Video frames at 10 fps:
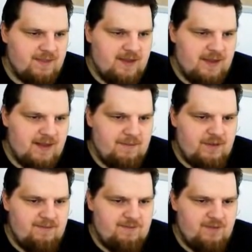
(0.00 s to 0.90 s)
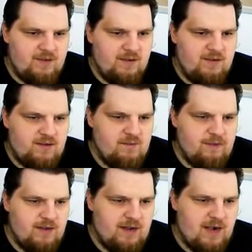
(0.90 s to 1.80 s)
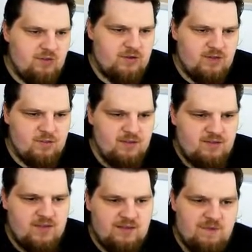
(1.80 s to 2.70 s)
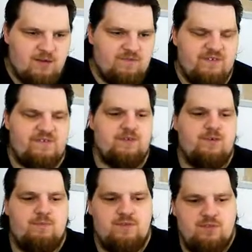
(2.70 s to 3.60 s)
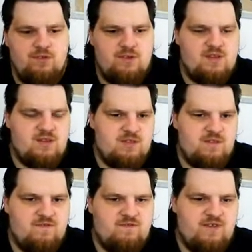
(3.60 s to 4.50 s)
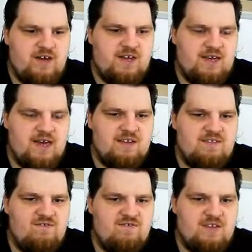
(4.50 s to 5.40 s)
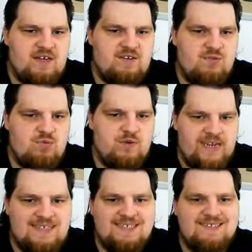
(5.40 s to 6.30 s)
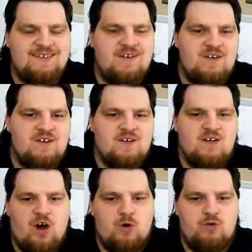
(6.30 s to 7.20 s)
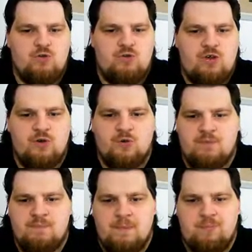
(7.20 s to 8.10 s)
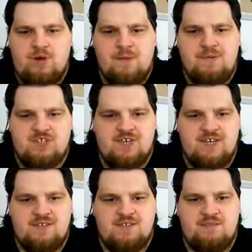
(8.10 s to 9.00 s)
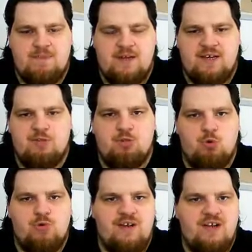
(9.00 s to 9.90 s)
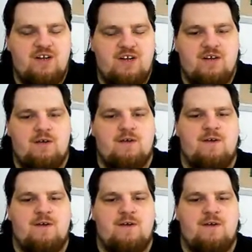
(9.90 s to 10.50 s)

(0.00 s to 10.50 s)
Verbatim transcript: Aber ich würde gerne die beiden, also hier zumindest Admin auf jeden Fall noch ein bisschen höher setzen, weil da hatten, da hatte ich zuletzt auch nur noch hier unten bei Primal Chance bei den ganz hohen Leveln,